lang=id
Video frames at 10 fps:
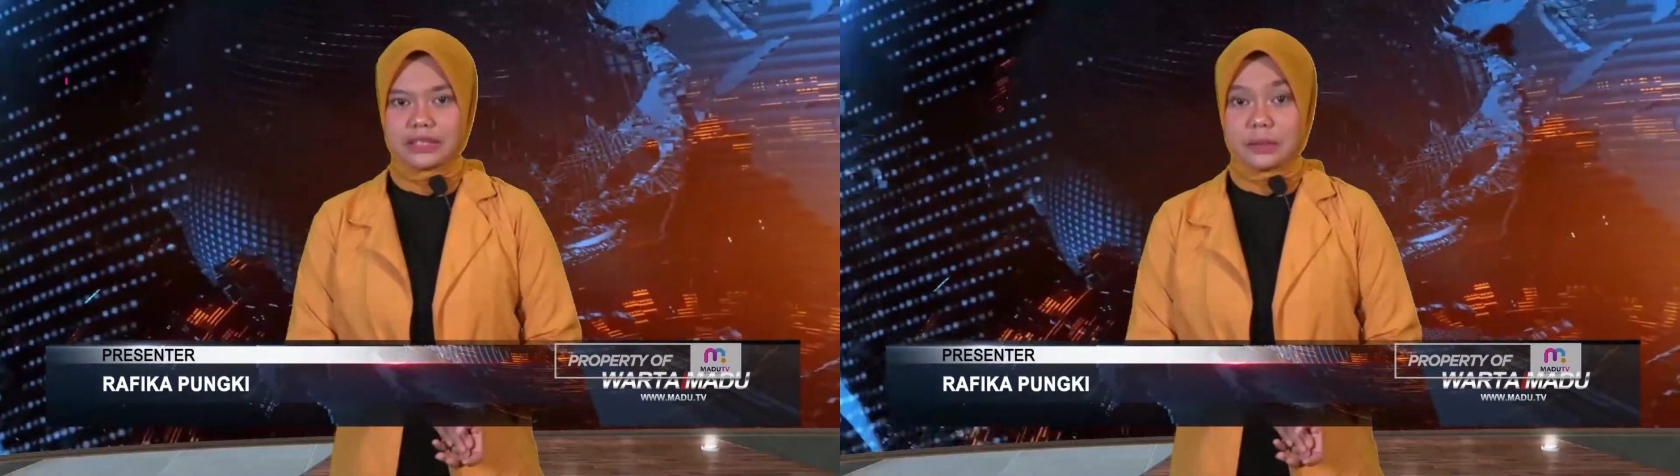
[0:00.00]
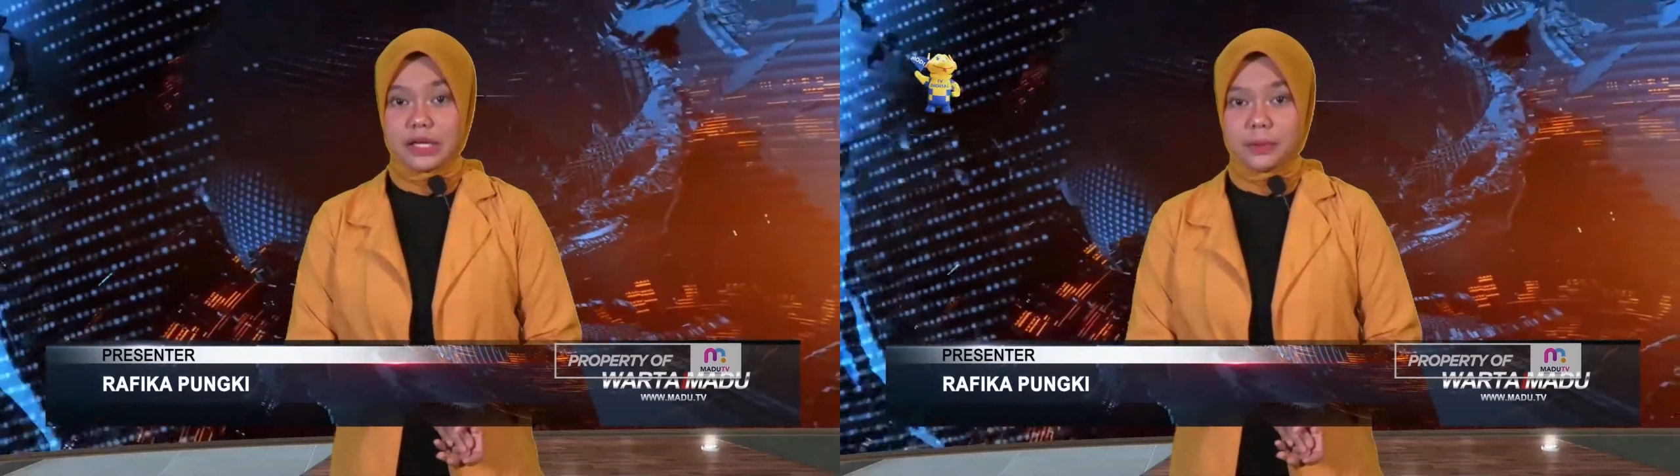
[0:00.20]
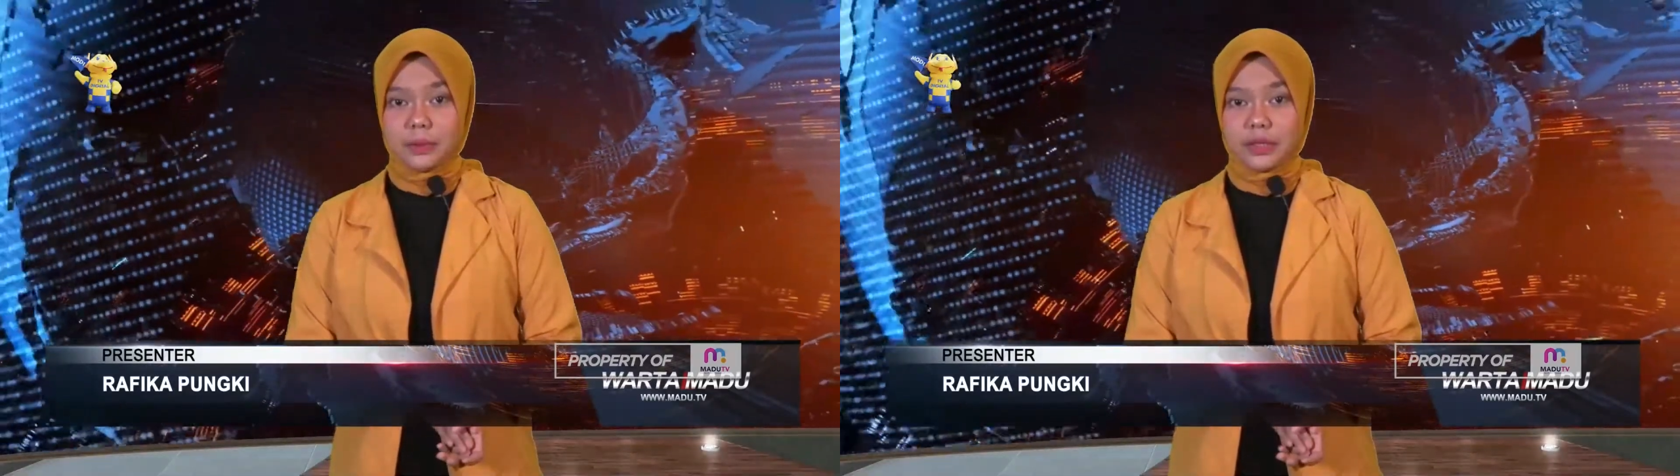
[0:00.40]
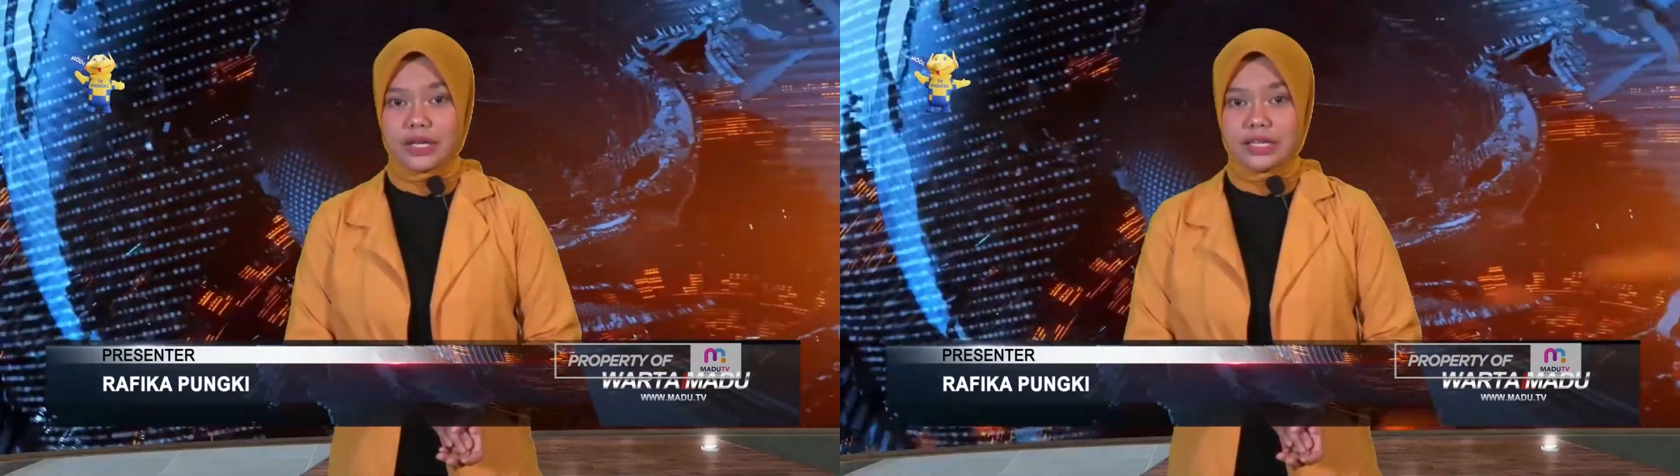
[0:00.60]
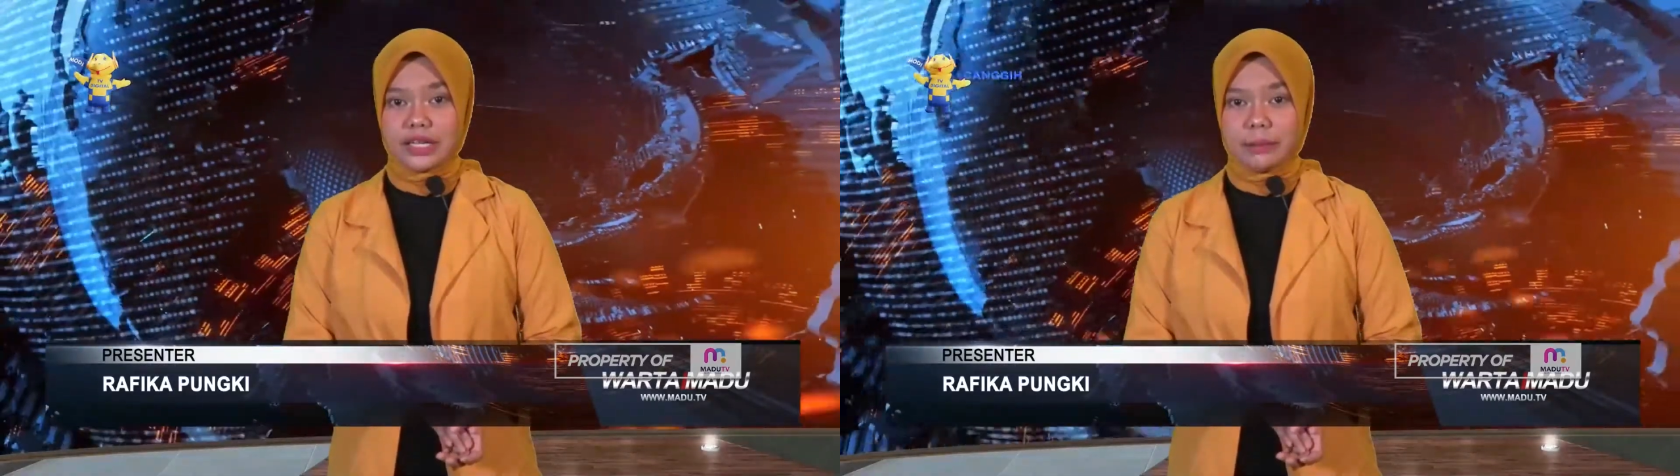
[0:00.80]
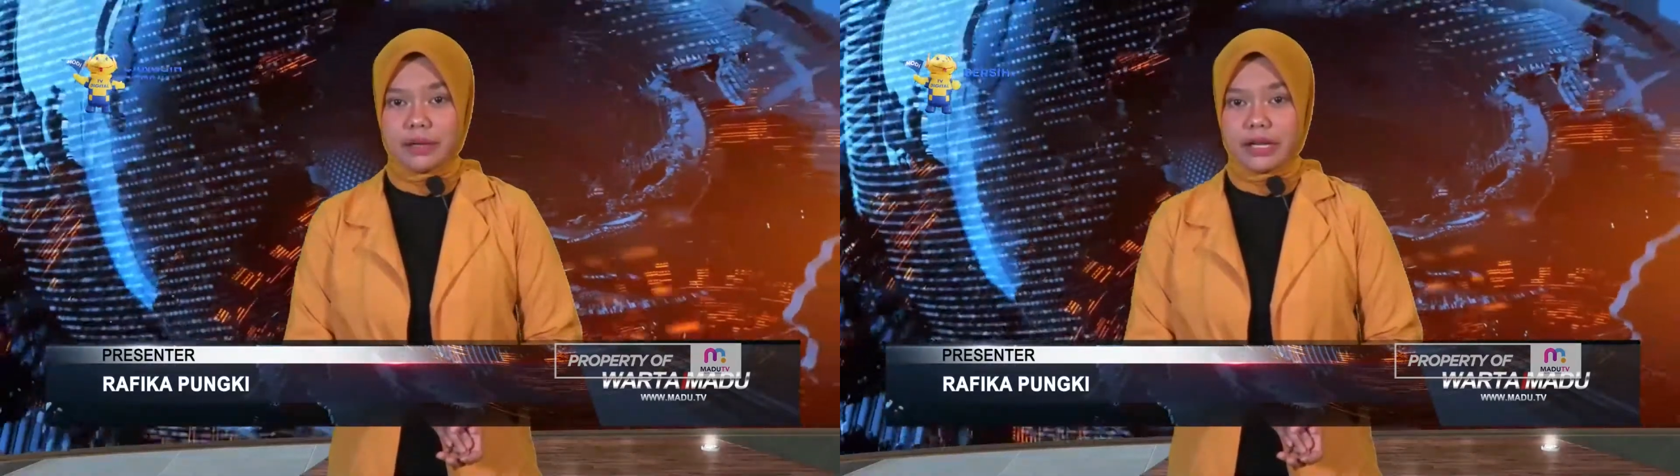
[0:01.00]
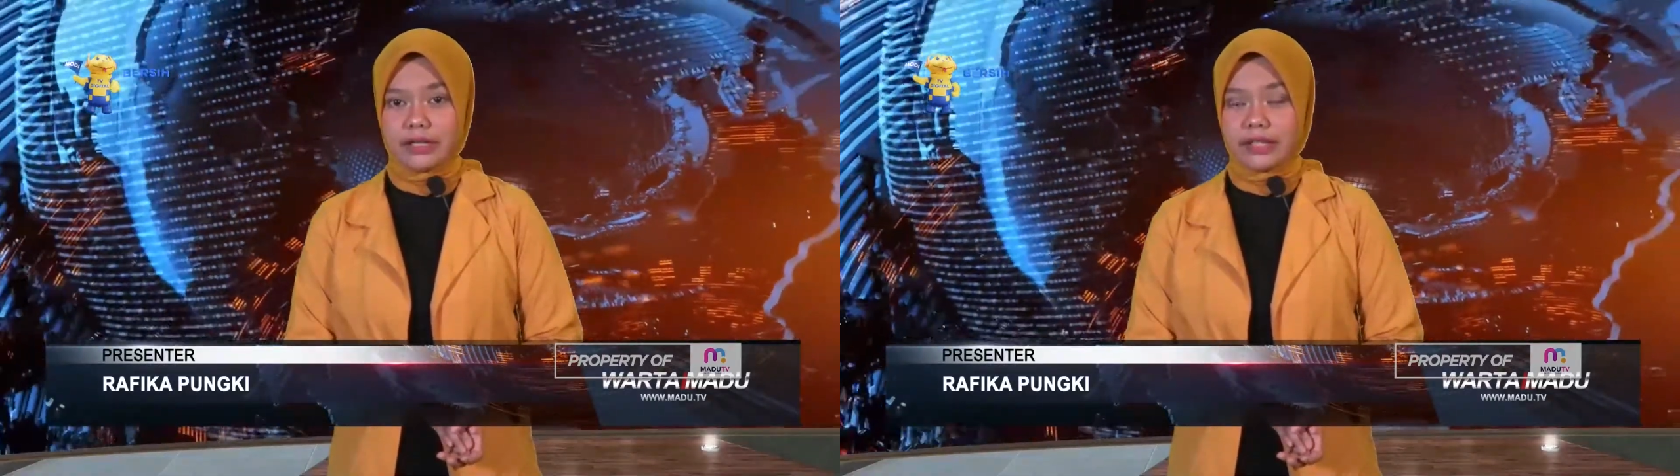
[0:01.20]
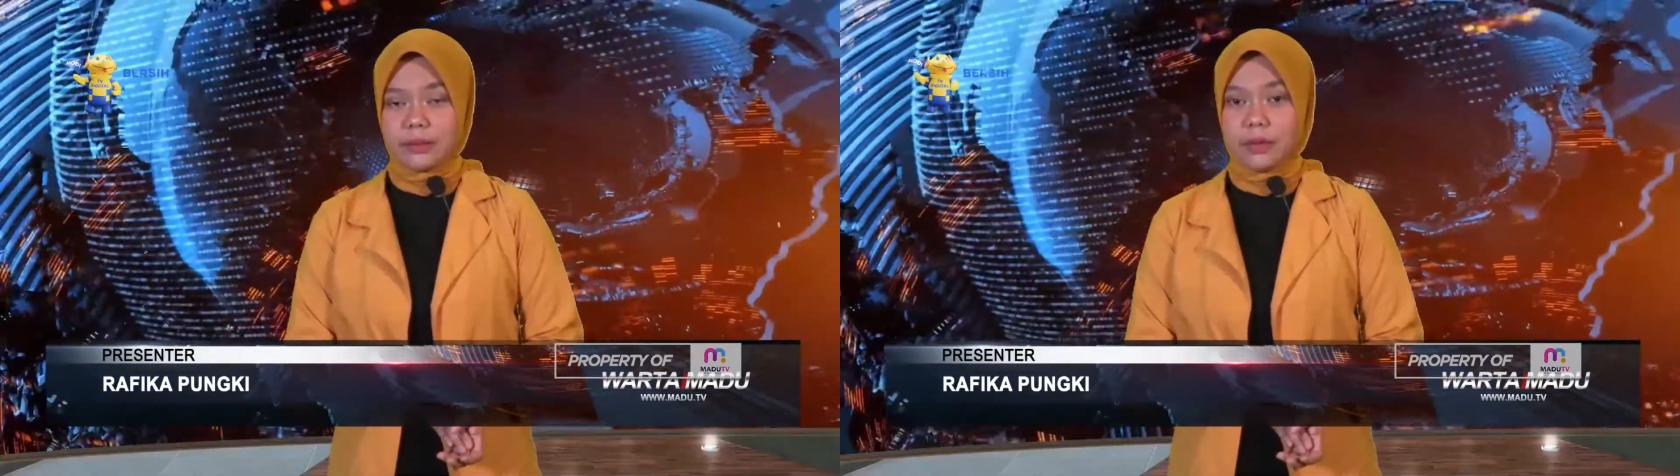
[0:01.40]
paripurna
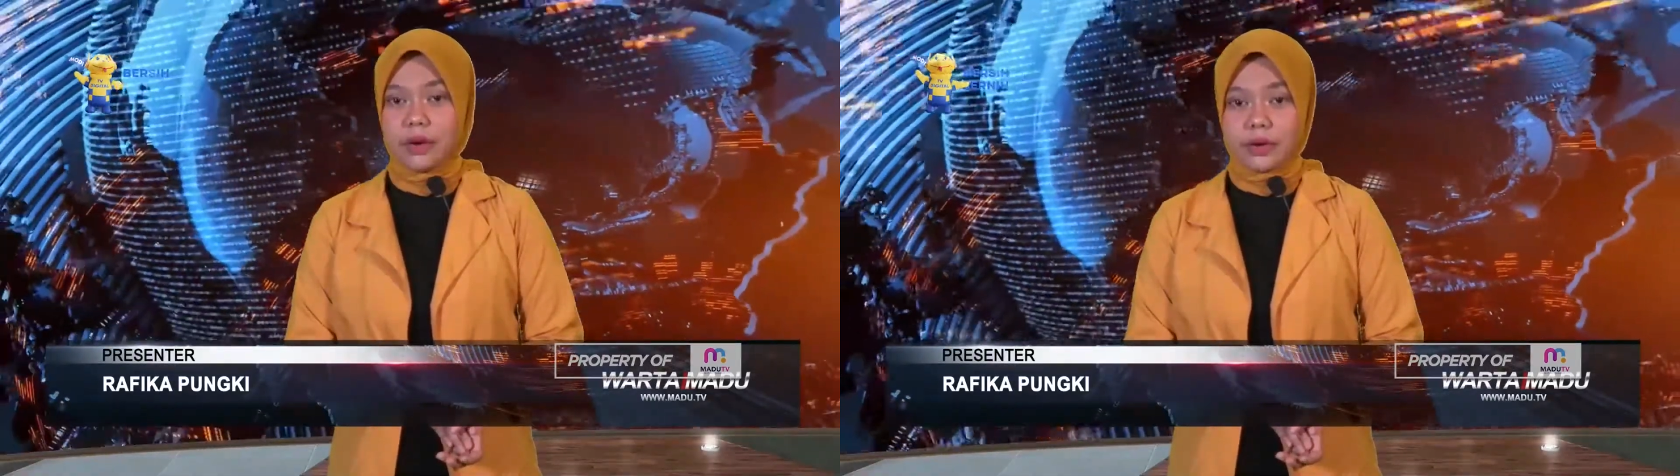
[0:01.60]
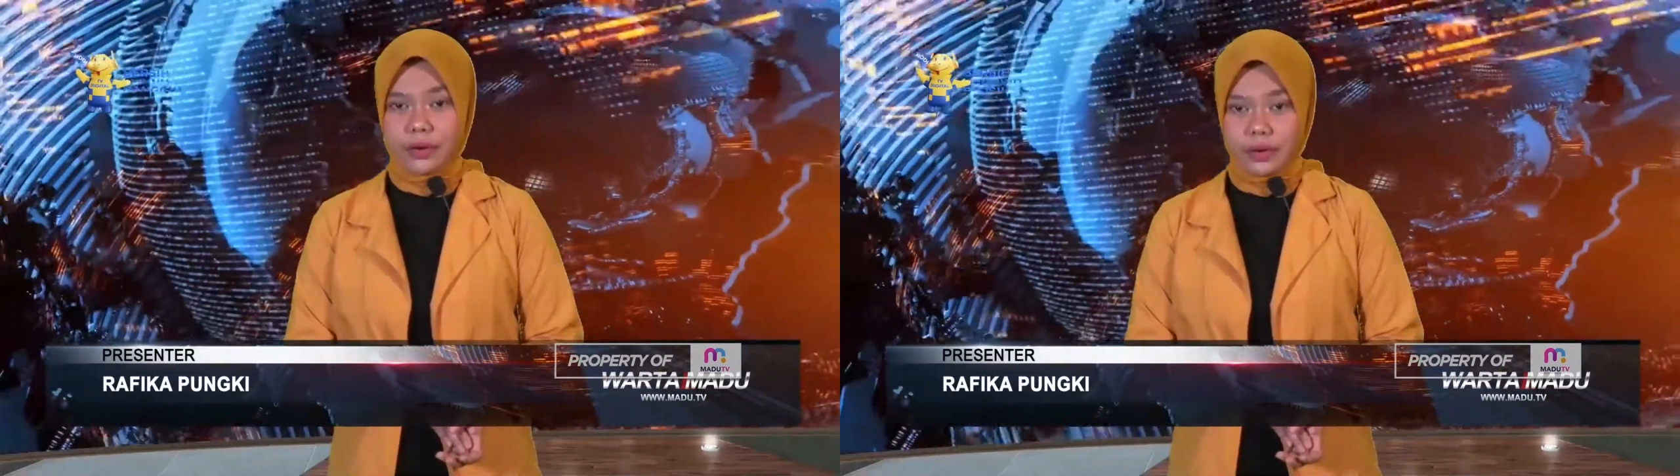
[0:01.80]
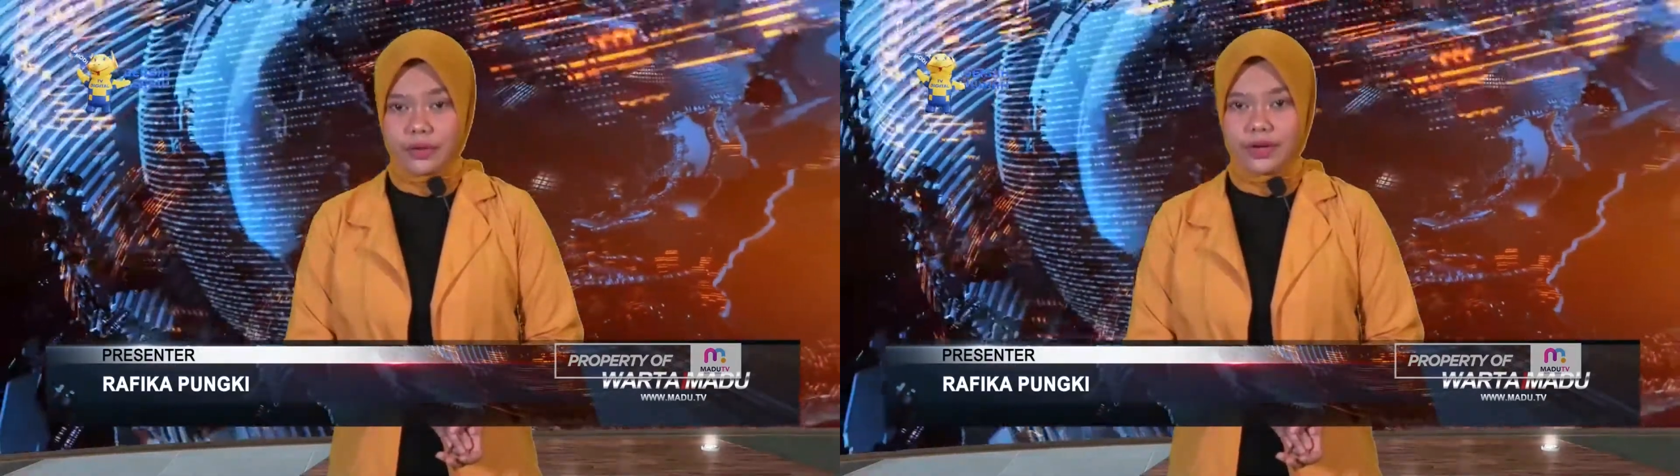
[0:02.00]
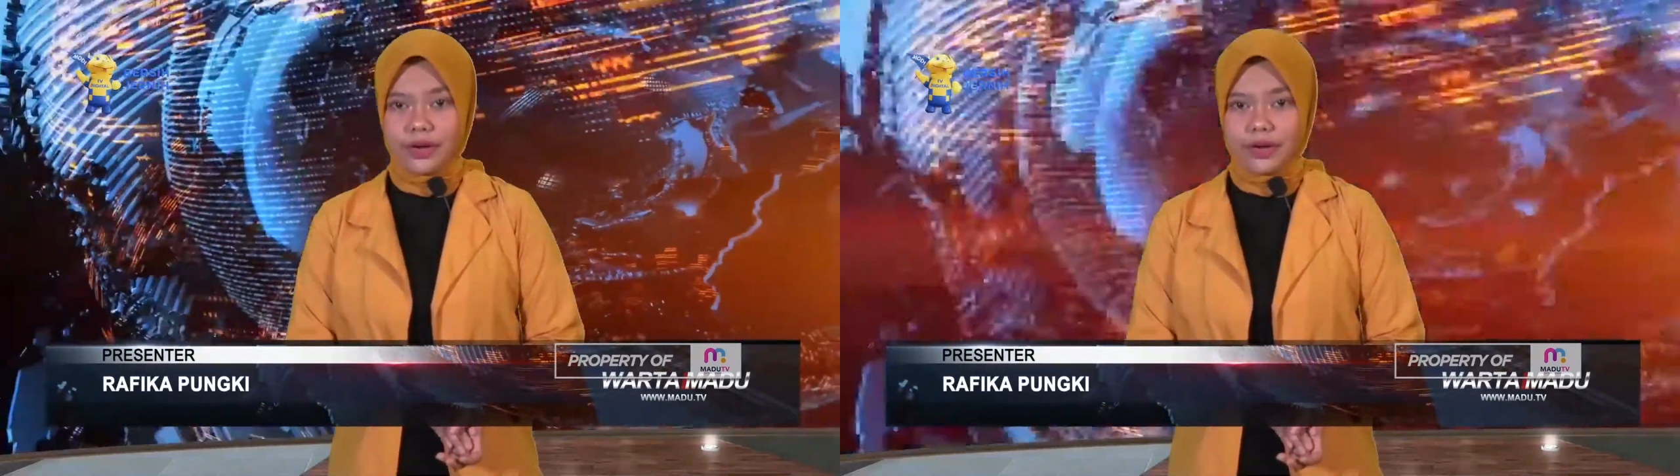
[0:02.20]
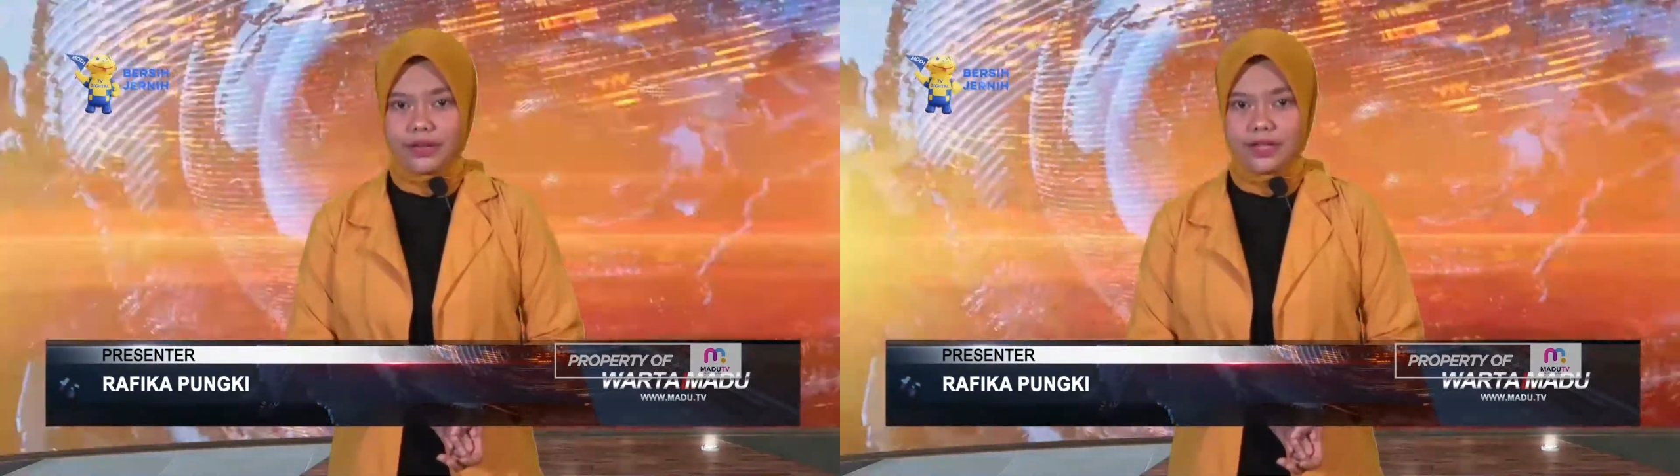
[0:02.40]
DPRD Ponorogo.